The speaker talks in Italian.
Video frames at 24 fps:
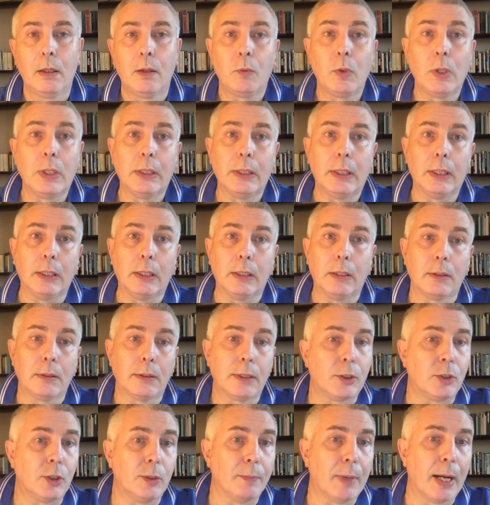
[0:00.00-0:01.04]
Quindi
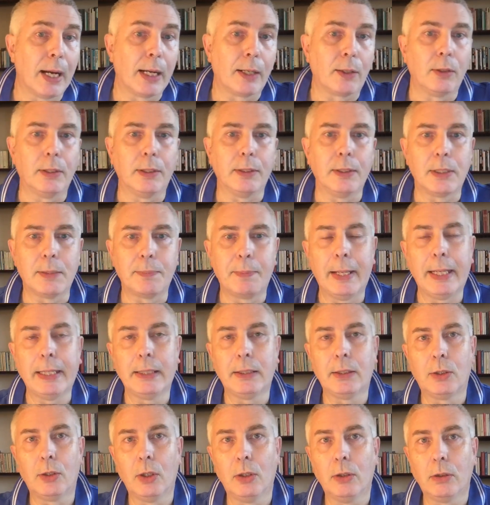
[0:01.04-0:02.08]
se ci mancano di
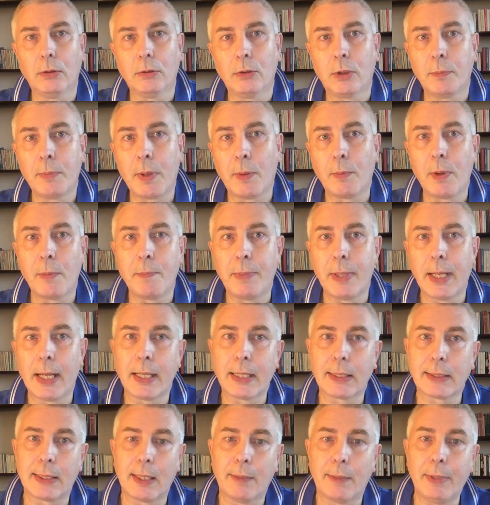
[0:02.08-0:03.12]
rispetto dobbiamo imparare
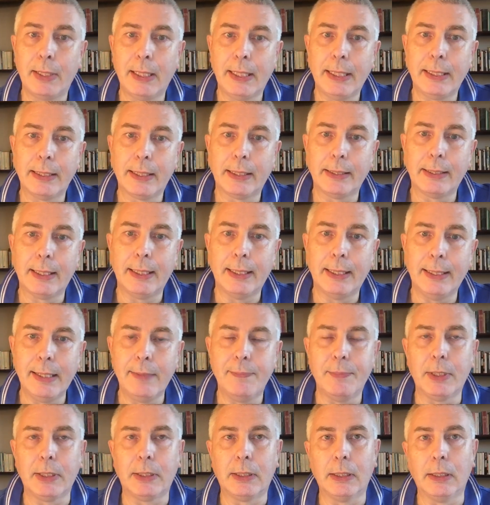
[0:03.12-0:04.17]
a stabilire dei
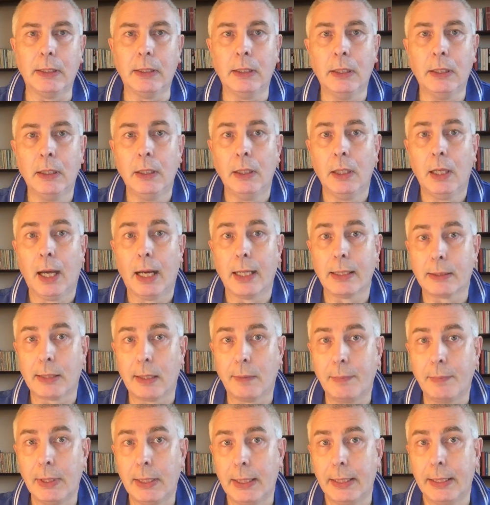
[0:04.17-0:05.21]
limiti, a
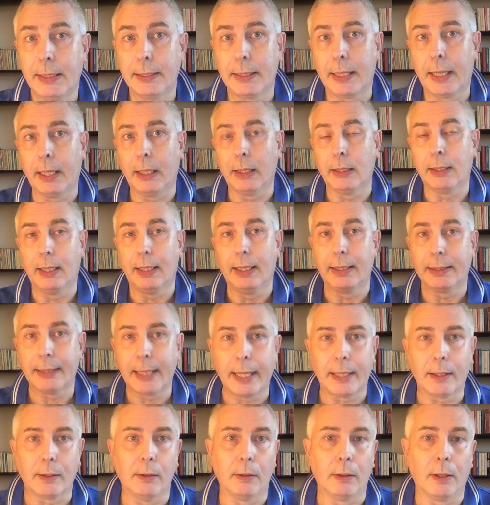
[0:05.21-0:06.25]
stabilire delle
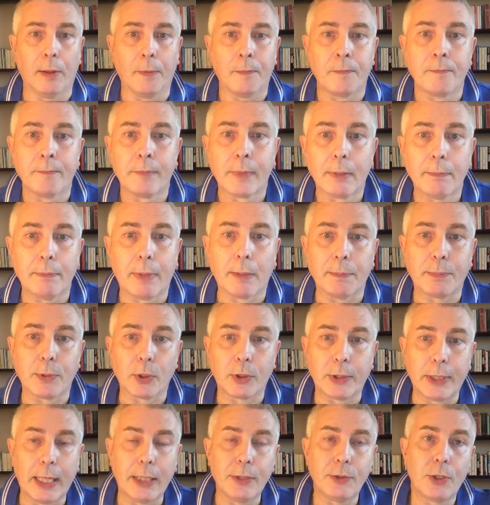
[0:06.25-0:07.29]
regole per
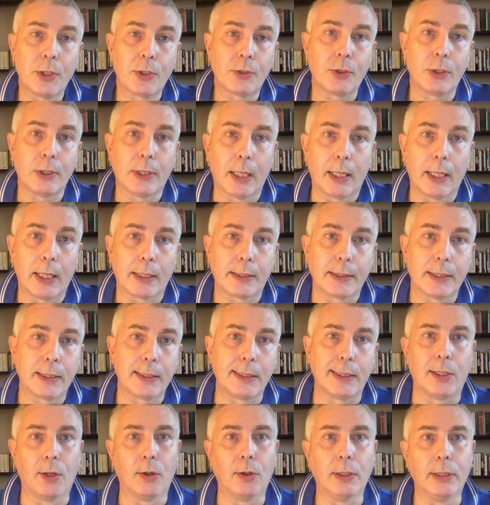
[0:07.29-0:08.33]
proteggerci dalle
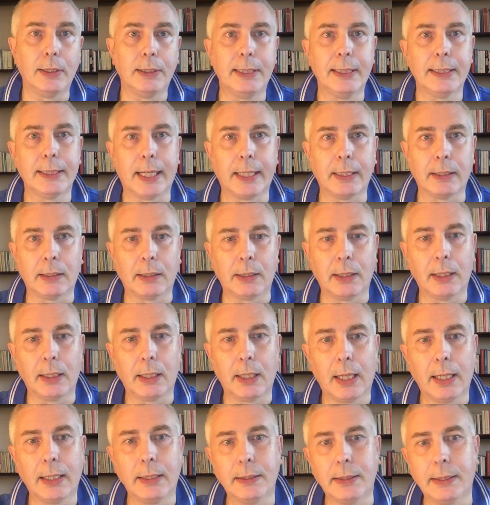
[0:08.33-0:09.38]
aggressioni dirette
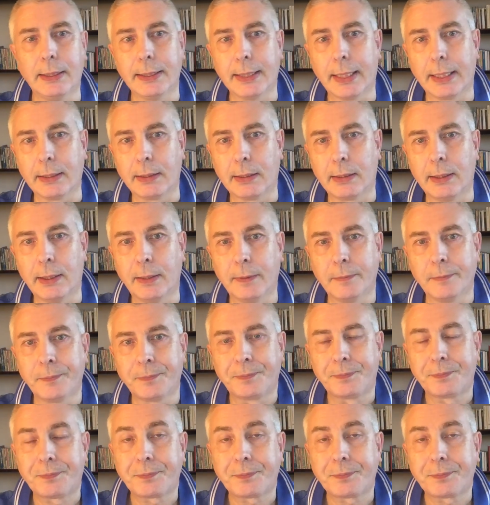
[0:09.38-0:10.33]
e indirette.